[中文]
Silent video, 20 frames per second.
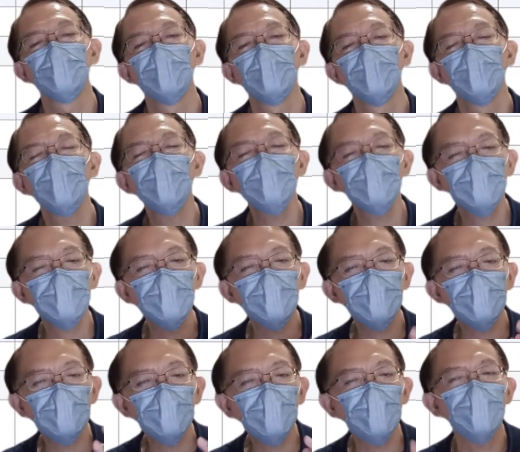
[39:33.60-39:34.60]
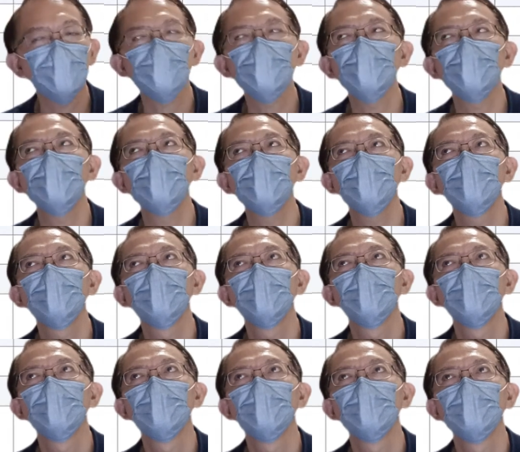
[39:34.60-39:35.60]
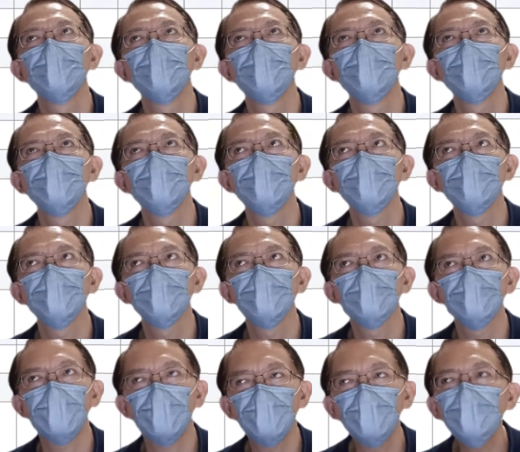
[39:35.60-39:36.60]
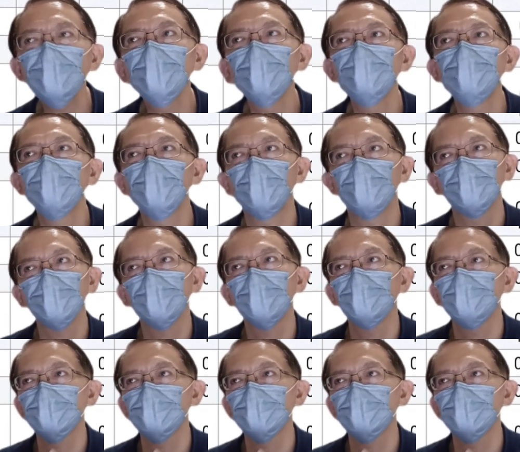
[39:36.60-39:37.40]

那你今天如果说呢，台湾人跑到